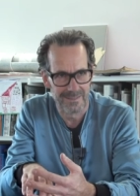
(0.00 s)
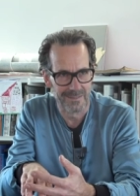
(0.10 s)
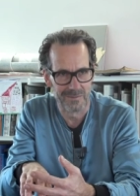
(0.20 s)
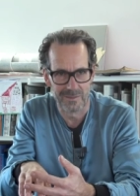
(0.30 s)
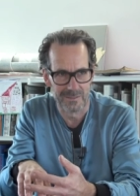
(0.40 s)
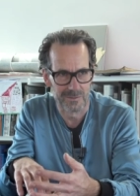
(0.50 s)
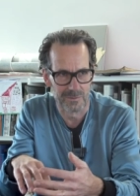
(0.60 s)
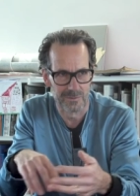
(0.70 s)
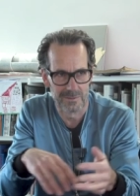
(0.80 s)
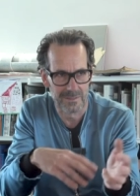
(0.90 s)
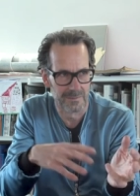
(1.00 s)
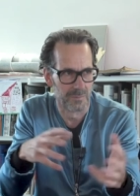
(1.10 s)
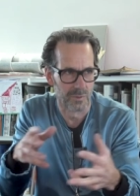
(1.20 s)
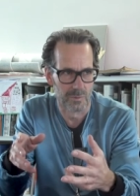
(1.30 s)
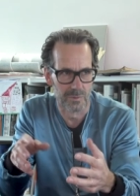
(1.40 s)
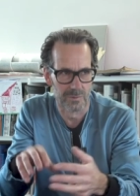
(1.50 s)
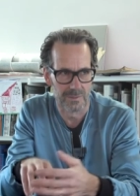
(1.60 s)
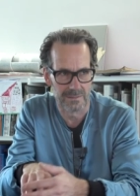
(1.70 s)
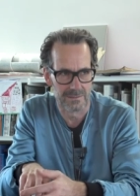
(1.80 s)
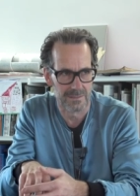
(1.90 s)
Äh, weil es uns hier im Büro
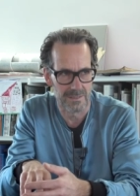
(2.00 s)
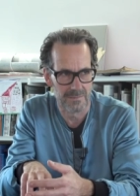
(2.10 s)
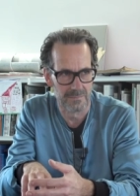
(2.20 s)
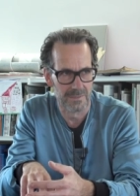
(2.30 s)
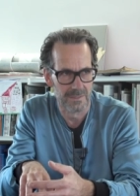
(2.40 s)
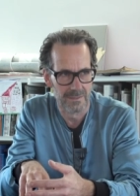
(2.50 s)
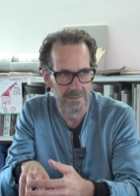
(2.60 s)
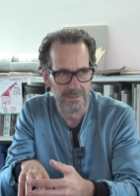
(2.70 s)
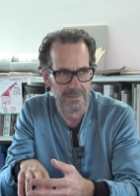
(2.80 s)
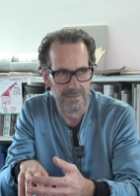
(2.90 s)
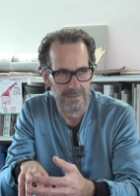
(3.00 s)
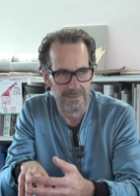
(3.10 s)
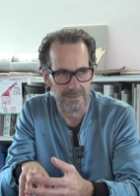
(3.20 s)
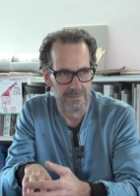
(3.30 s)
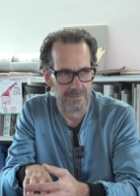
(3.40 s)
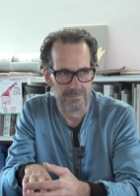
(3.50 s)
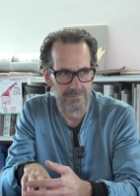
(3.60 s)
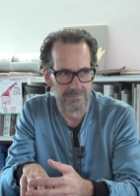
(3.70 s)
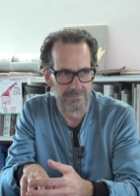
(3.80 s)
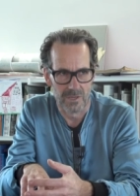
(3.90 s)
als Team
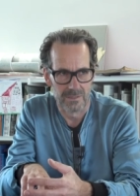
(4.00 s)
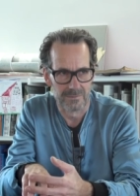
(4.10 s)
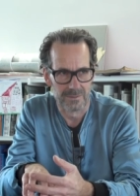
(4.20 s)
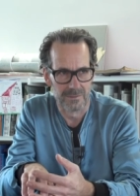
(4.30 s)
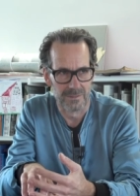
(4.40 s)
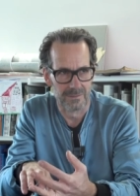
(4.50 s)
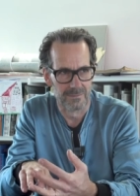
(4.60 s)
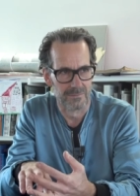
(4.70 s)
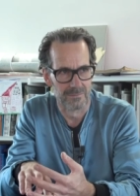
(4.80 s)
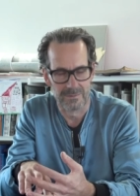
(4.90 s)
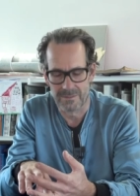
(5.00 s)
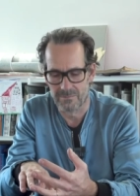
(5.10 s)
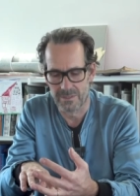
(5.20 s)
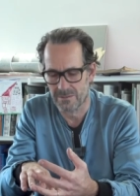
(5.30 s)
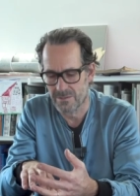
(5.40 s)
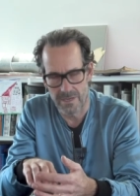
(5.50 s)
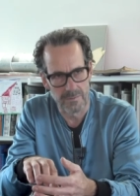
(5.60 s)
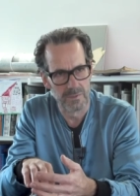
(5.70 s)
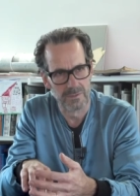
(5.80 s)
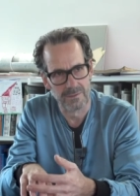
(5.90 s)
in, ja, in, in, in
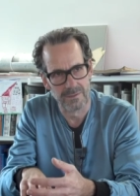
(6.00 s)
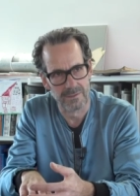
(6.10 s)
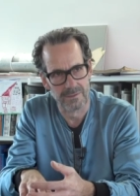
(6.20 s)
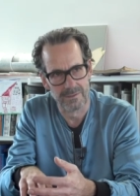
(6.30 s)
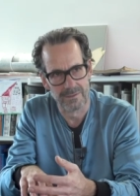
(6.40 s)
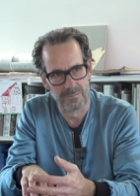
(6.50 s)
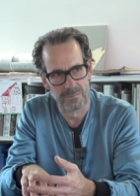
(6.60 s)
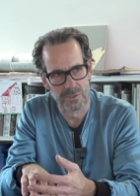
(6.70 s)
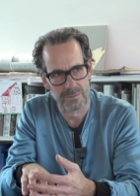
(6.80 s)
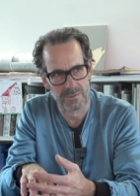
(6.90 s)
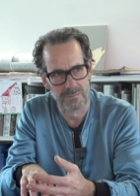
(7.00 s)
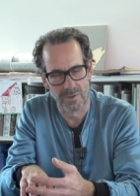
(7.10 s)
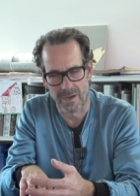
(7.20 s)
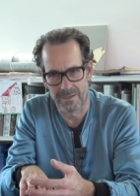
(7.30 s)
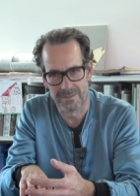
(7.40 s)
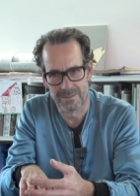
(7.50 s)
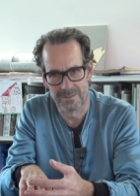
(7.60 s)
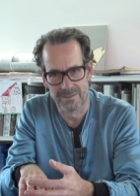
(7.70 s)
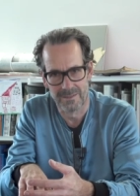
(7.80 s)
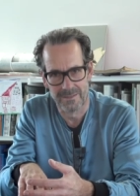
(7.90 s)
Themen, in, bestimmte Bereiche
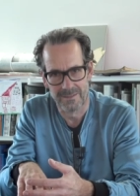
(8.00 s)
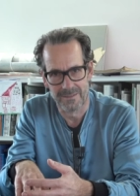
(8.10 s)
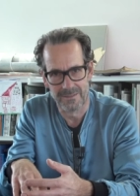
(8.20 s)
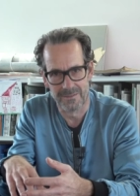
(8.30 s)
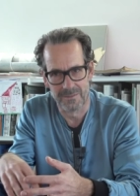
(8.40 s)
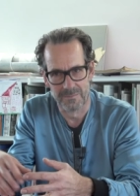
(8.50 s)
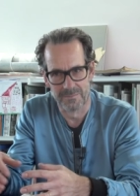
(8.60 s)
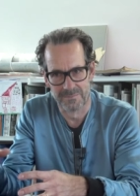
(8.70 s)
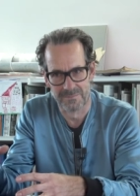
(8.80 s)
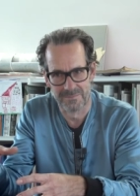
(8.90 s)
ähm,